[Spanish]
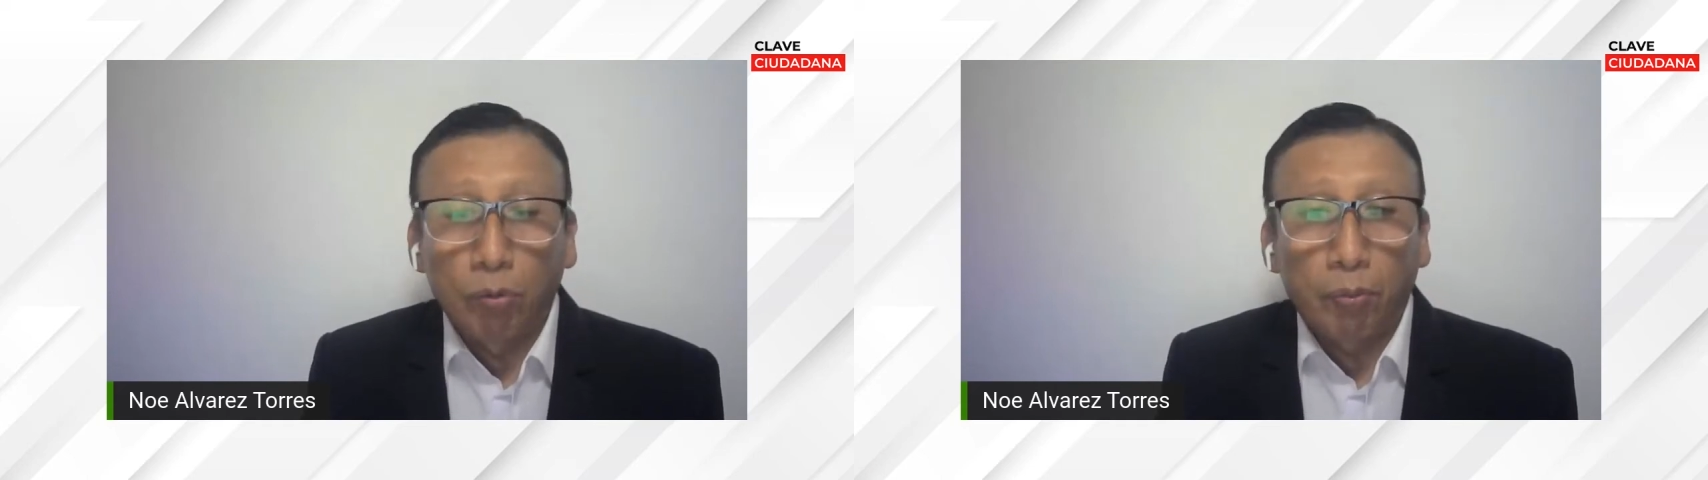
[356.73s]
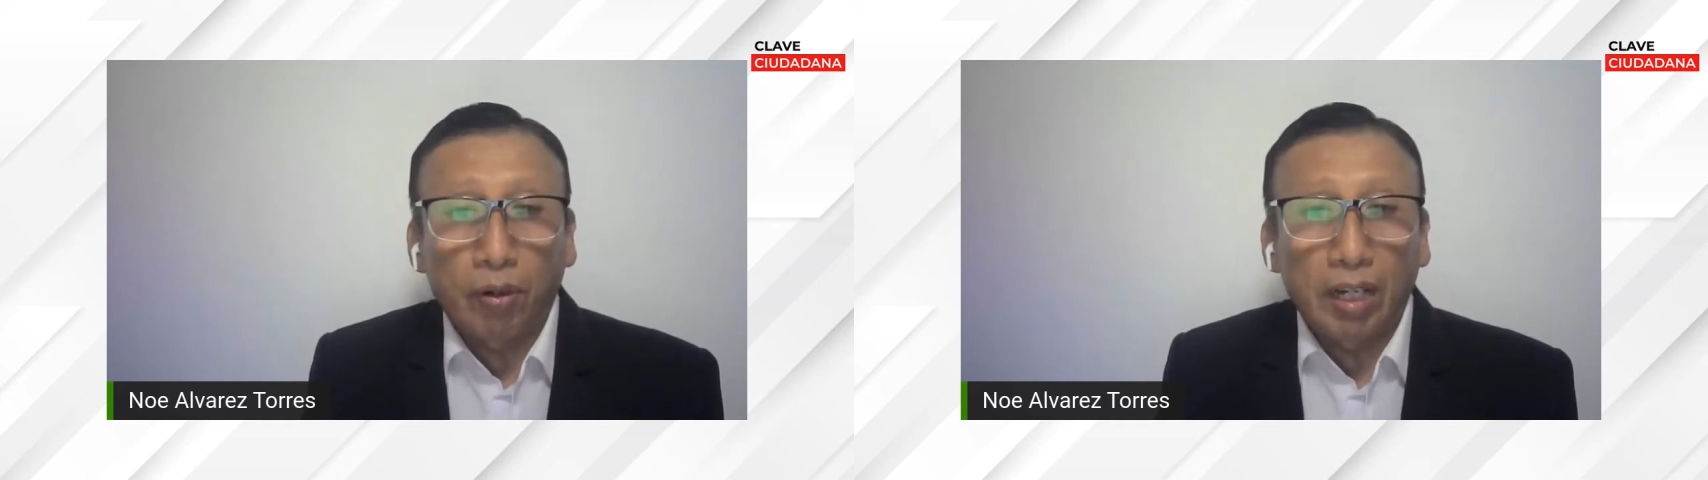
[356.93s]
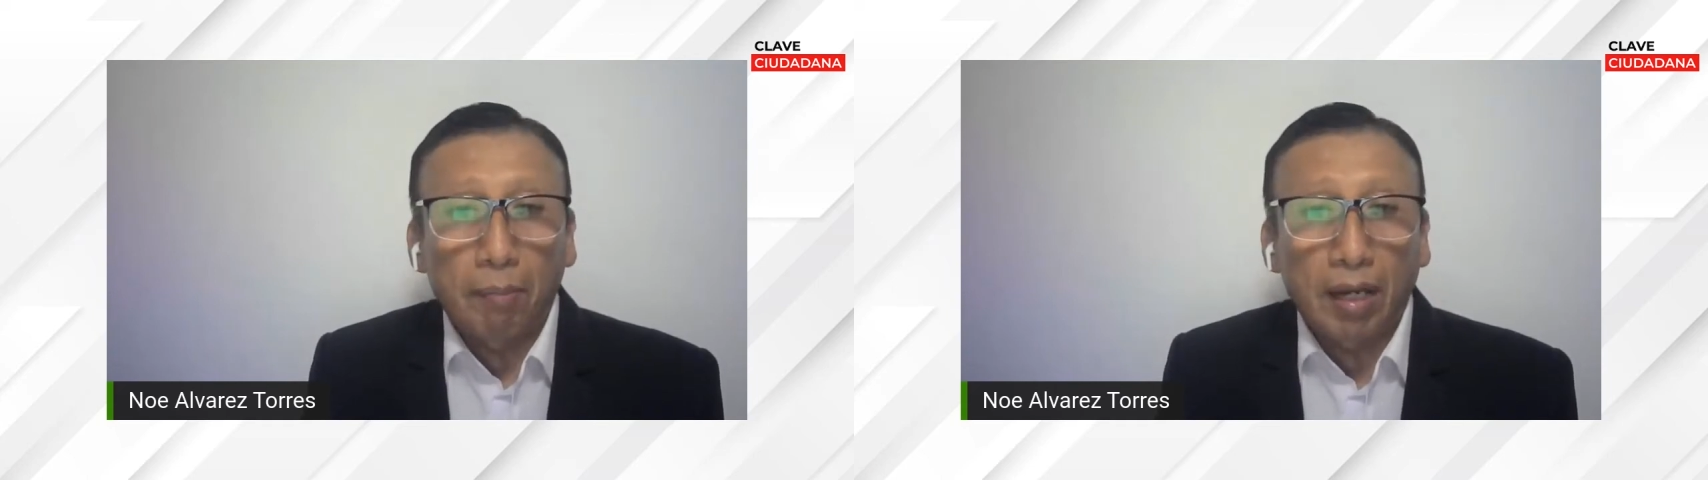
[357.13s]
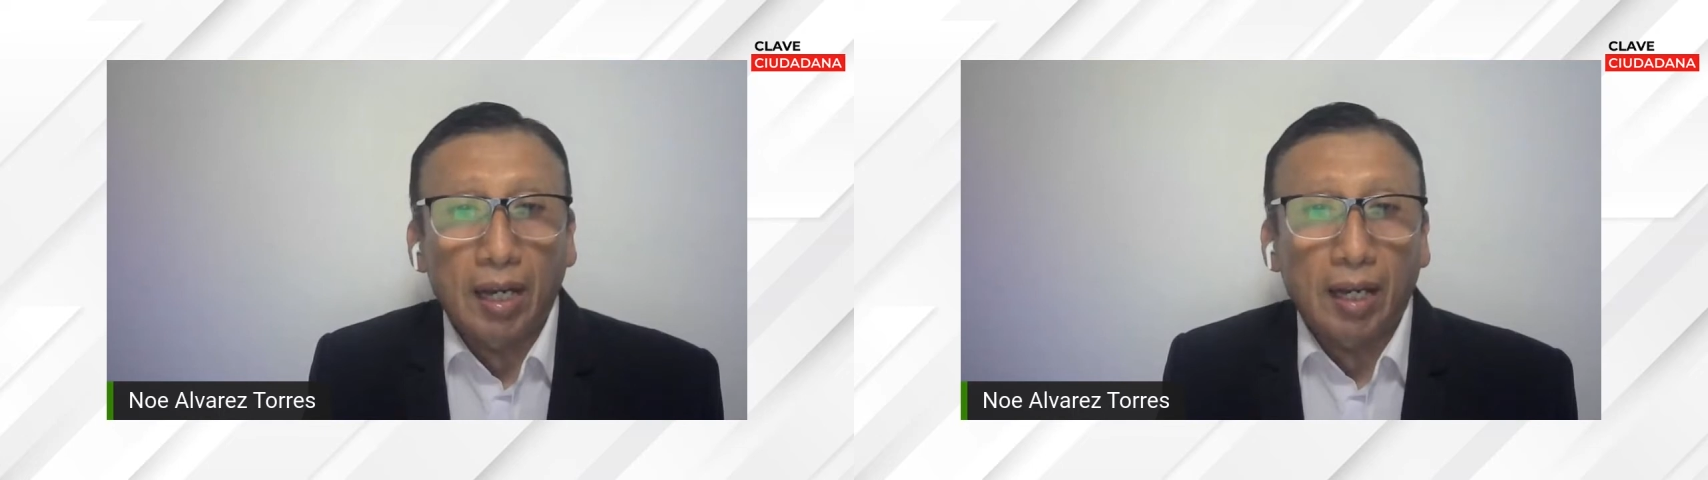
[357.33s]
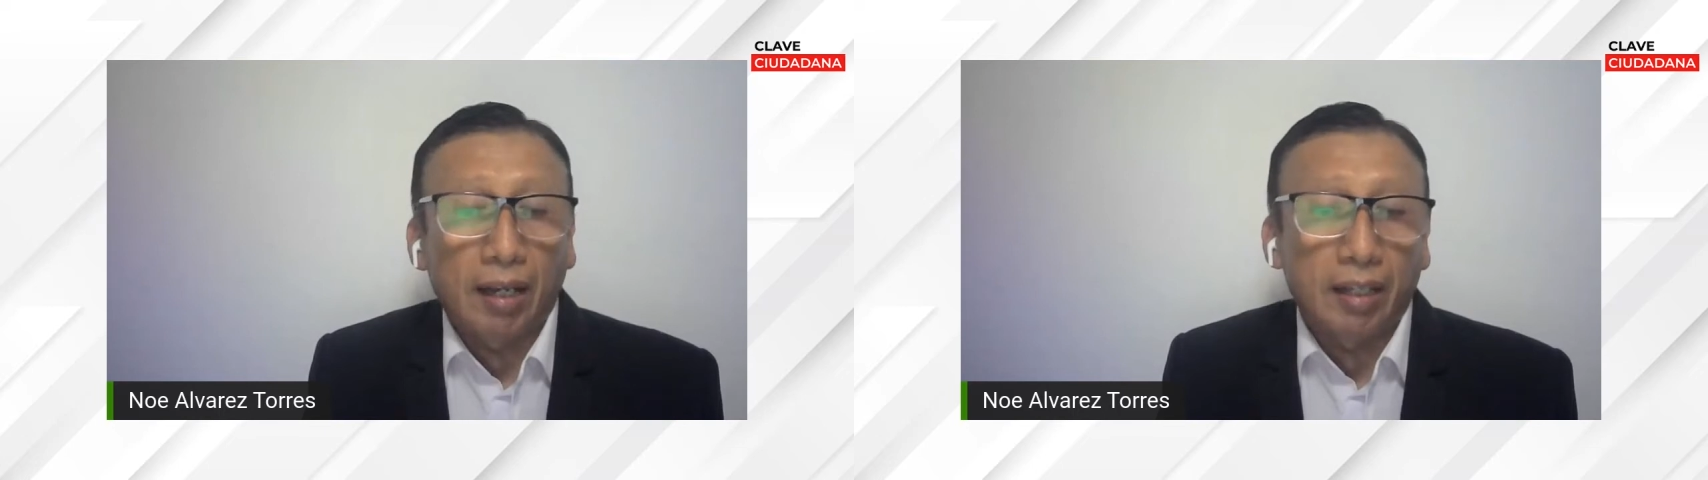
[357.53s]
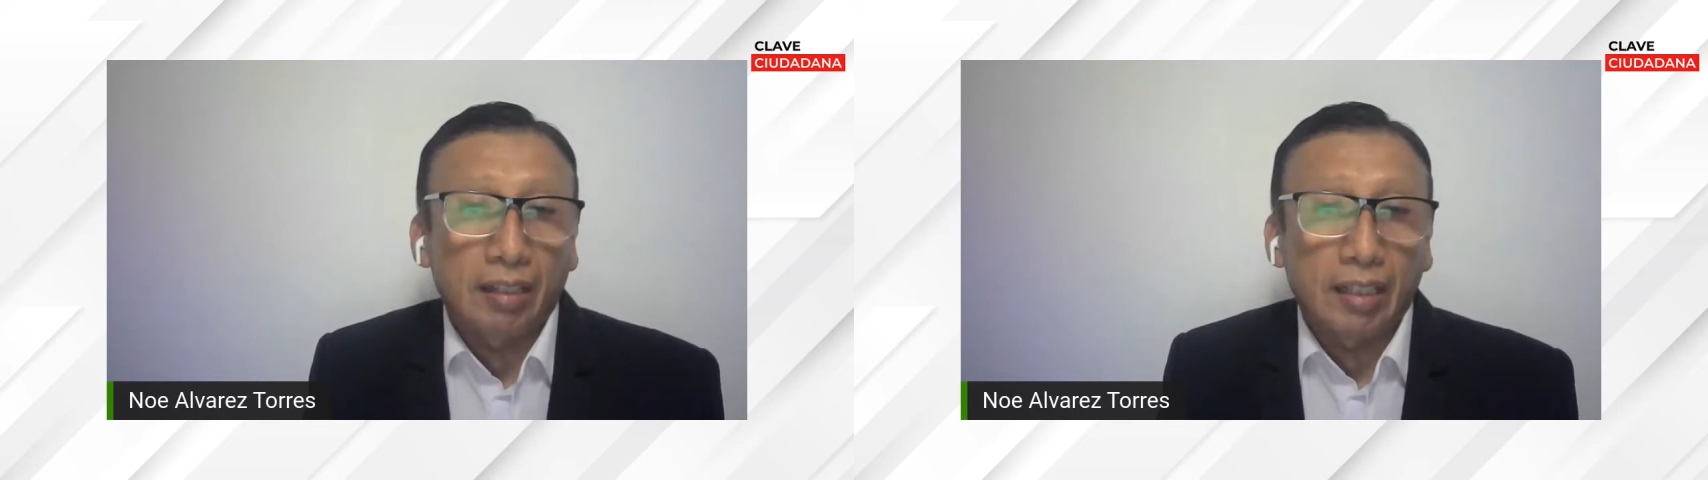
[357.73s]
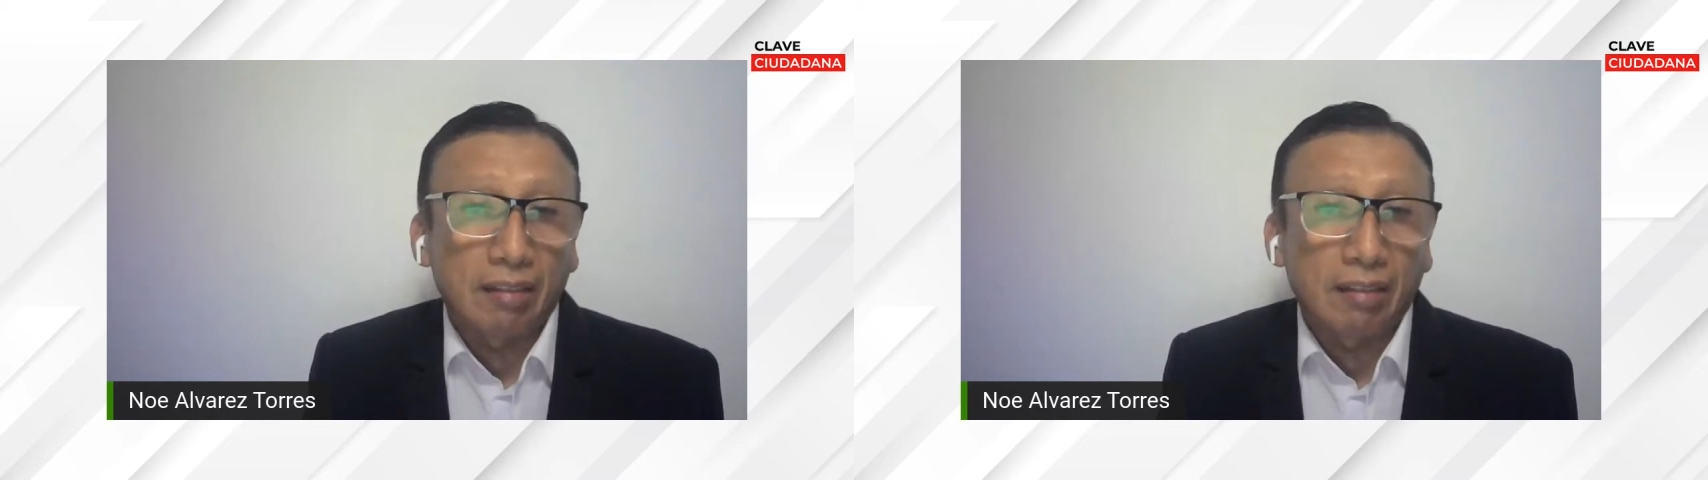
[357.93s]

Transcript: algún problema